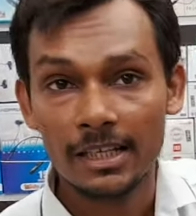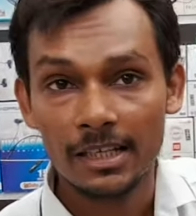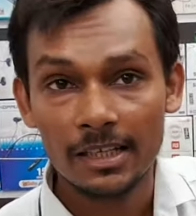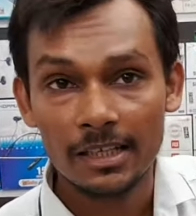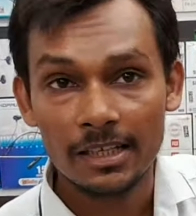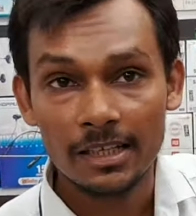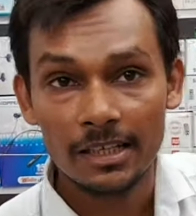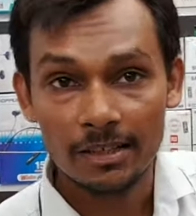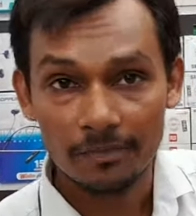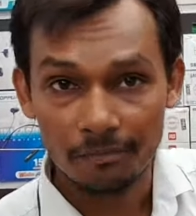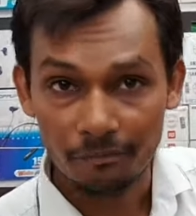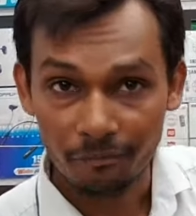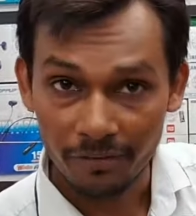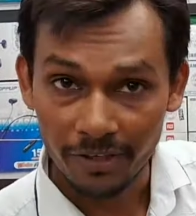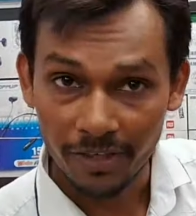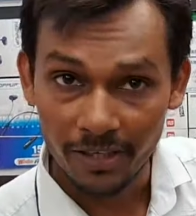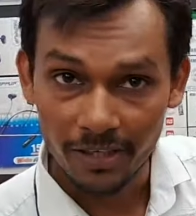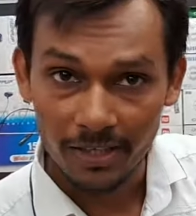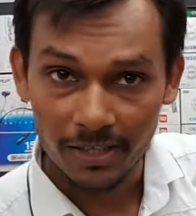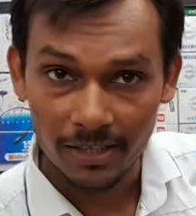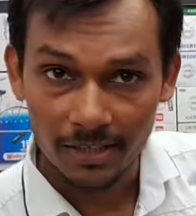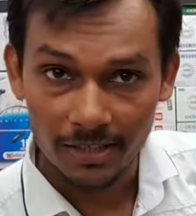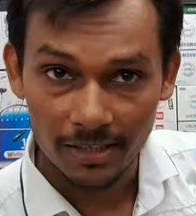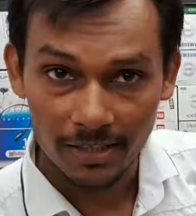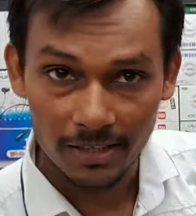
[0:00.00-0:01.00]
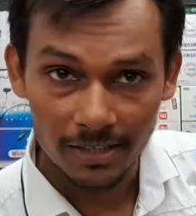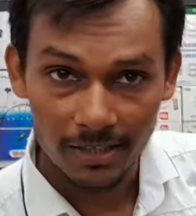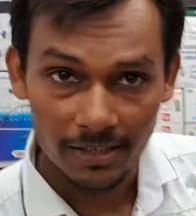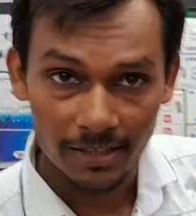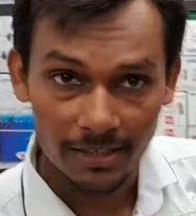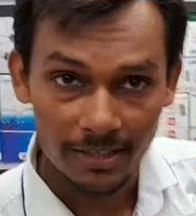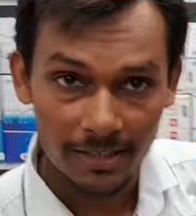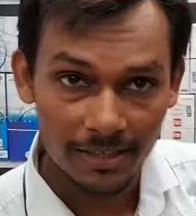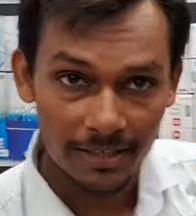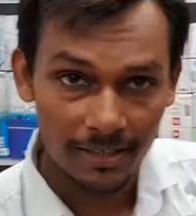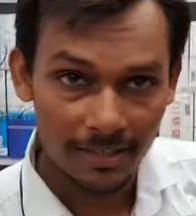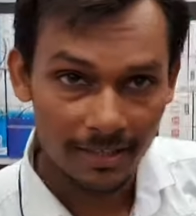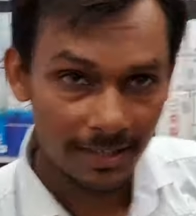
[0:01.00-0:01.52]
फ्री फ्री
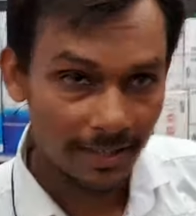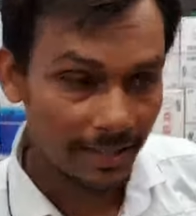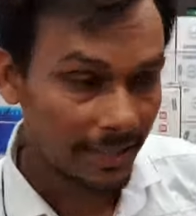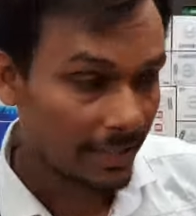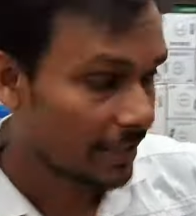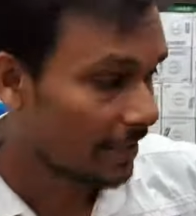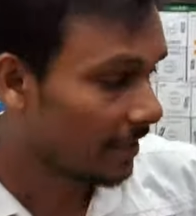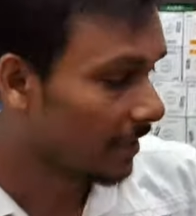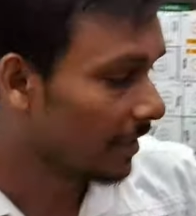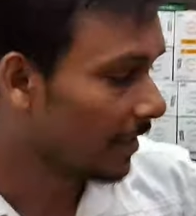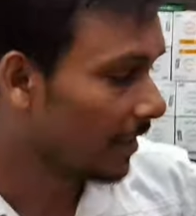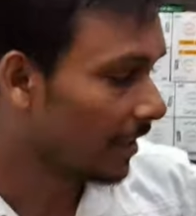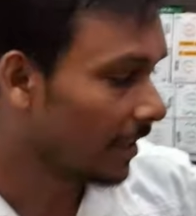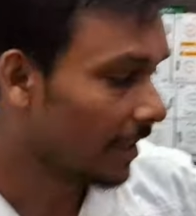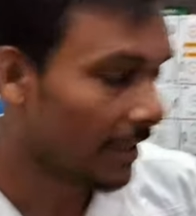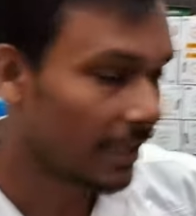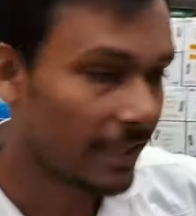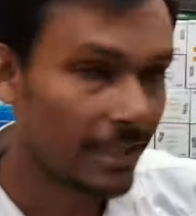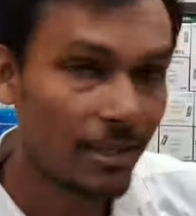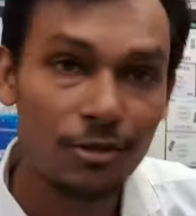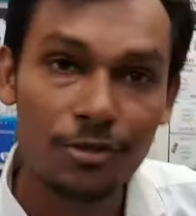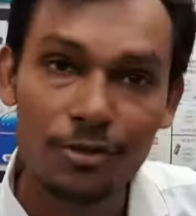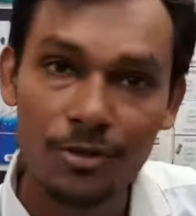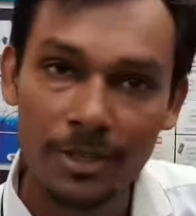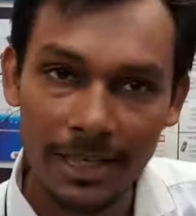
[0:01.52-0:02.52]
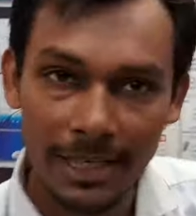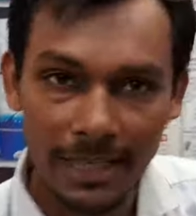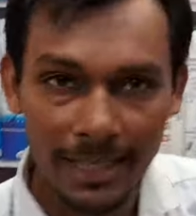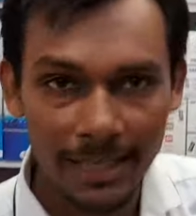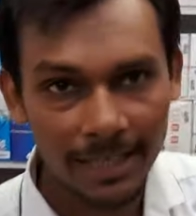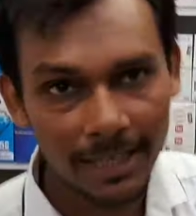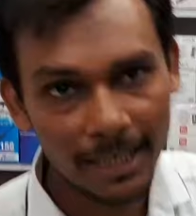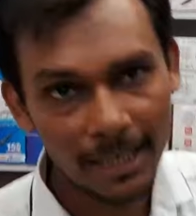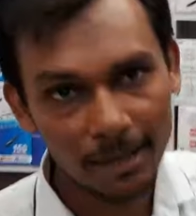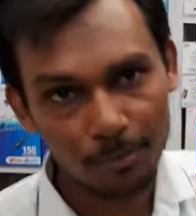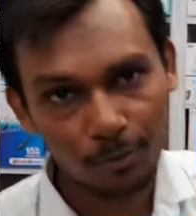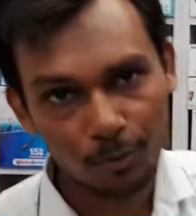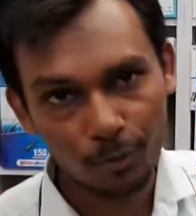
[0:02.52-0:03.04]
कैसे उसके
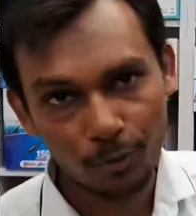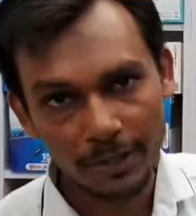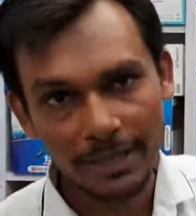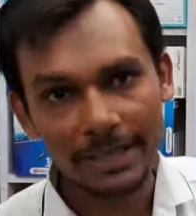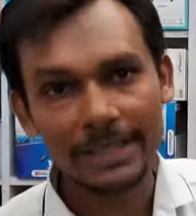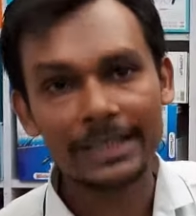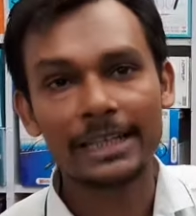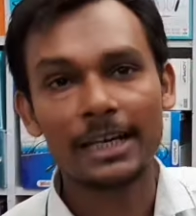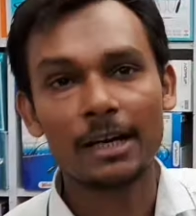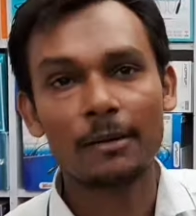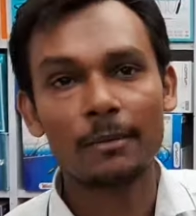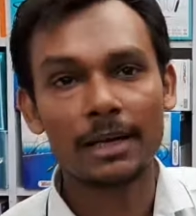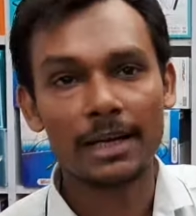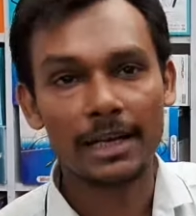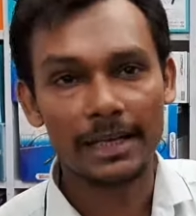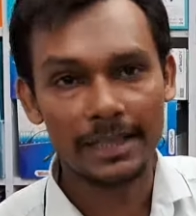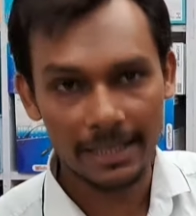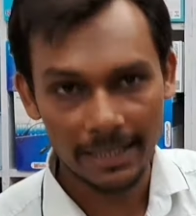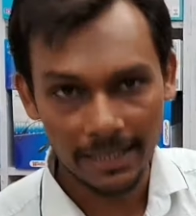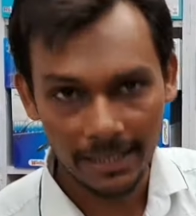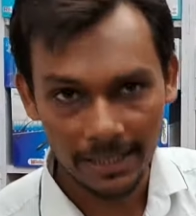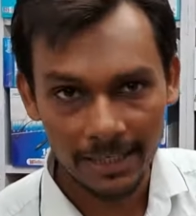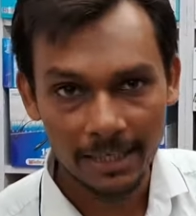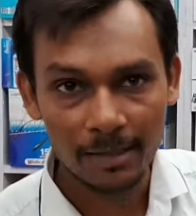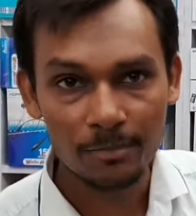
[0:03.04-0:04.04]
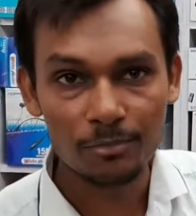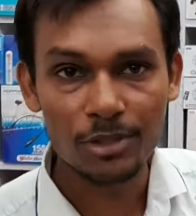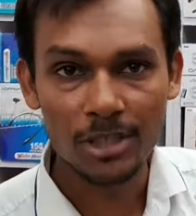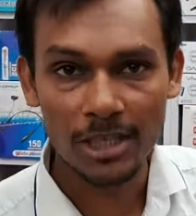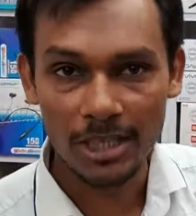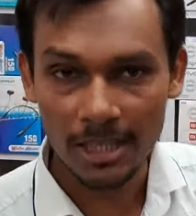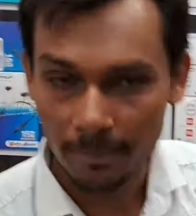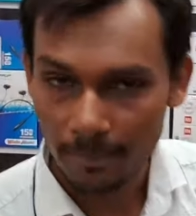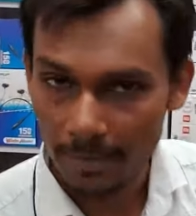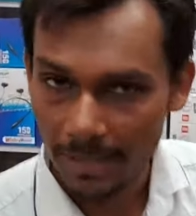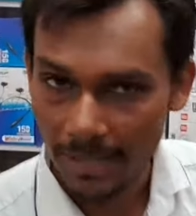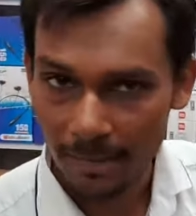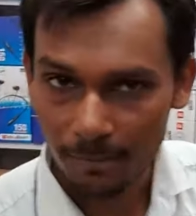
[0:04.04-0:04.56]
लिए आपको एक हमारा टेलीग्राम
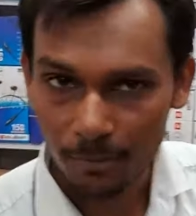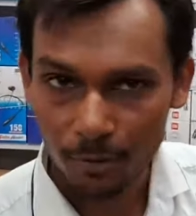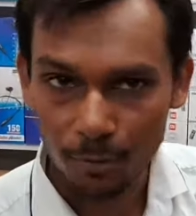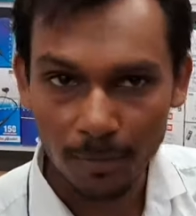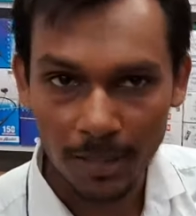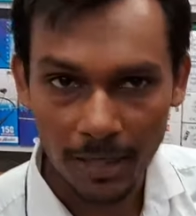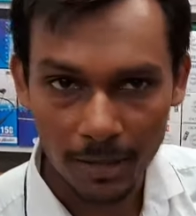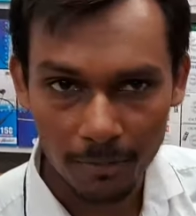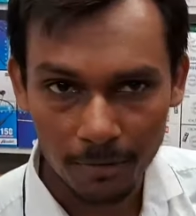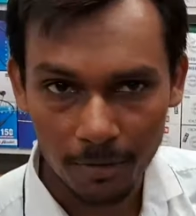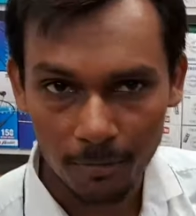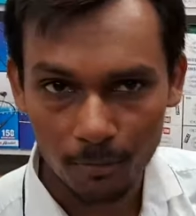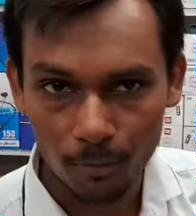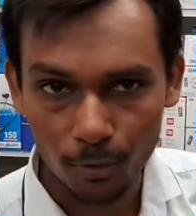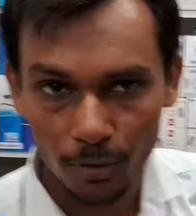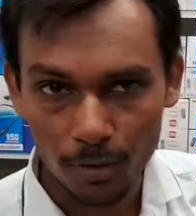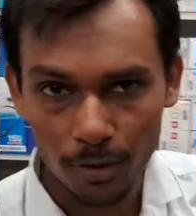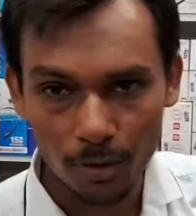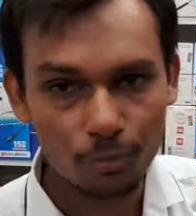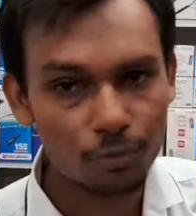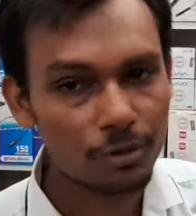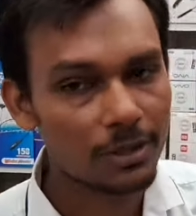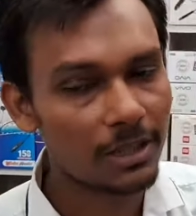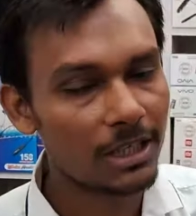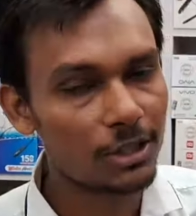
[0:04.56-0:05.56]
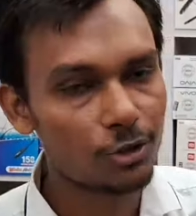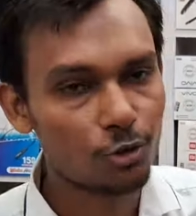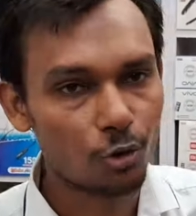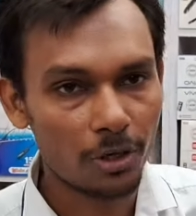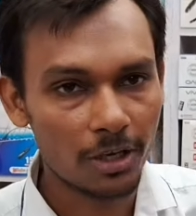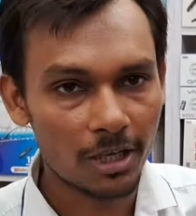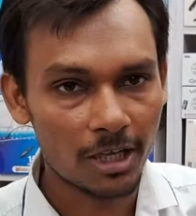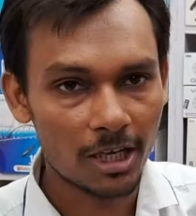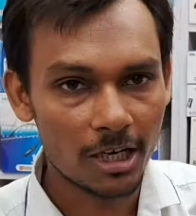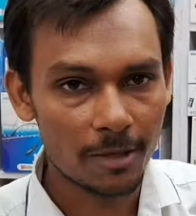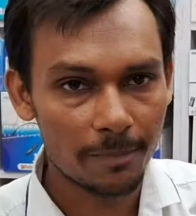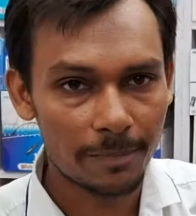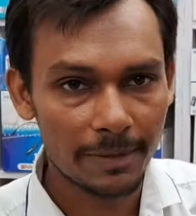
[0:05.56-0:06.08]
चैनल मैंने आपको बार बार बोल रहा हूँ उसके लिए
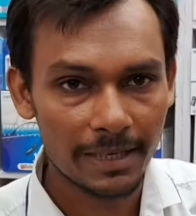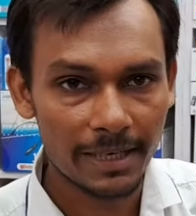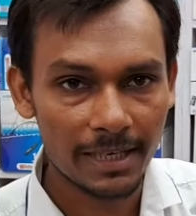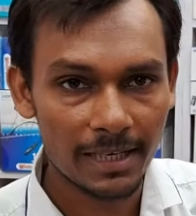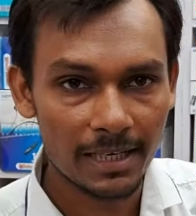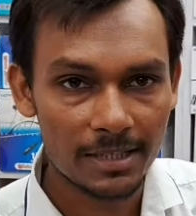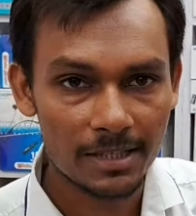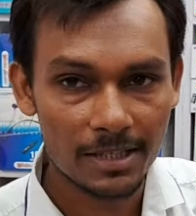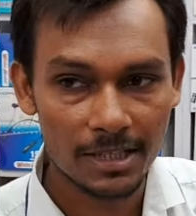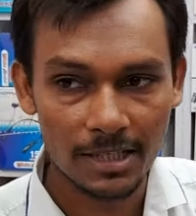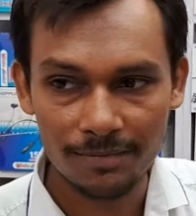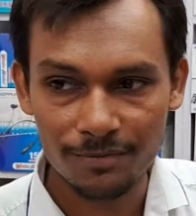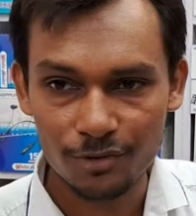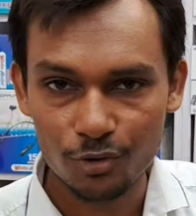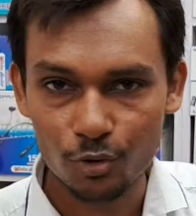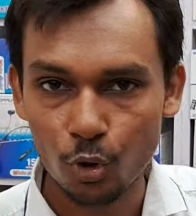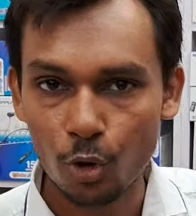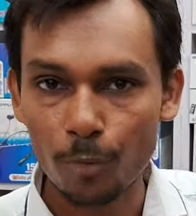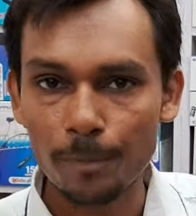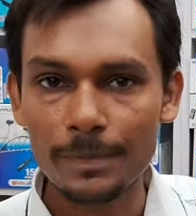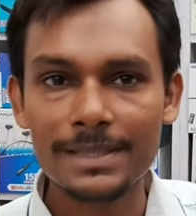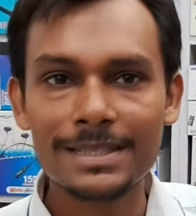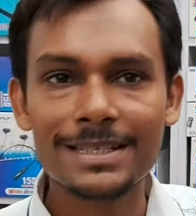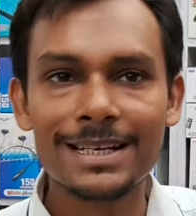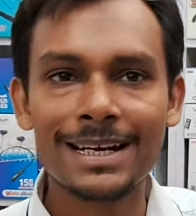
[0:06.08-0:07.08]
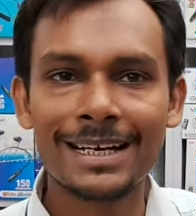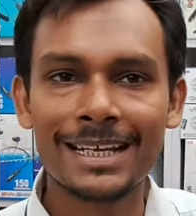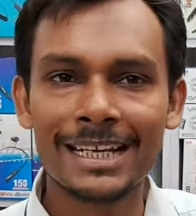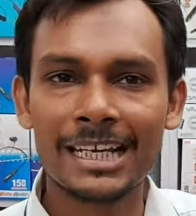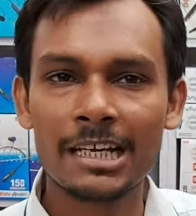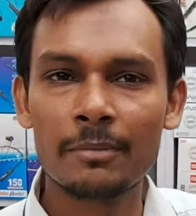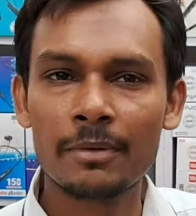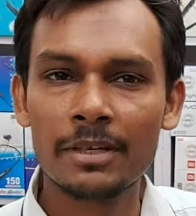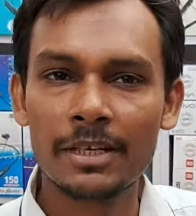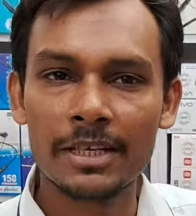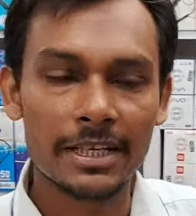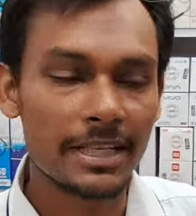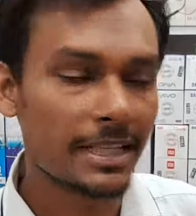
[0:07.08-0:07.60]
ज्वाइन करना पड़ेगा सिर्फ सौ पीस
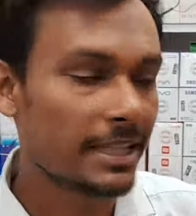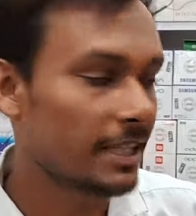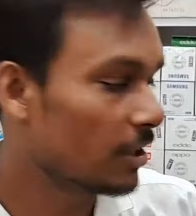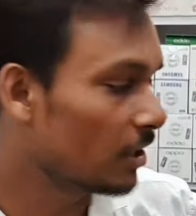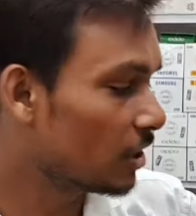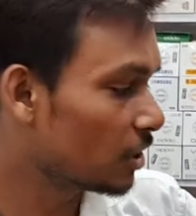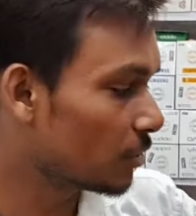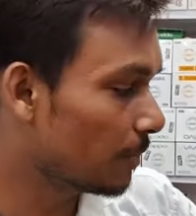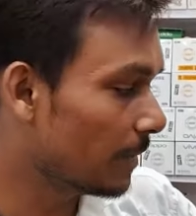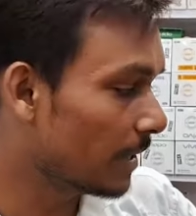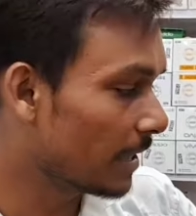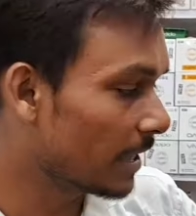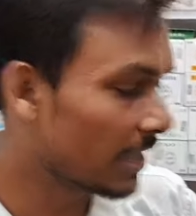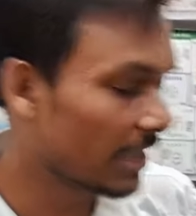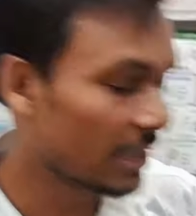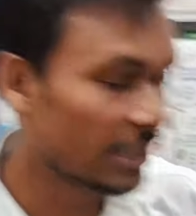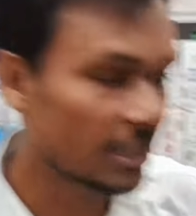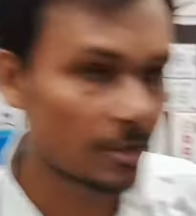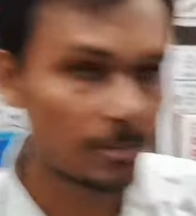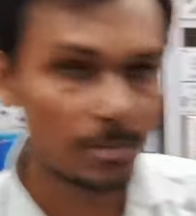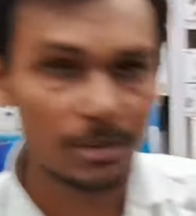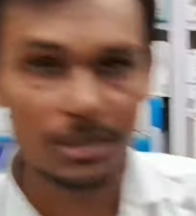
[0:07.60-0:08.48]
डाटा केबल खरीदिए ये स्पीकर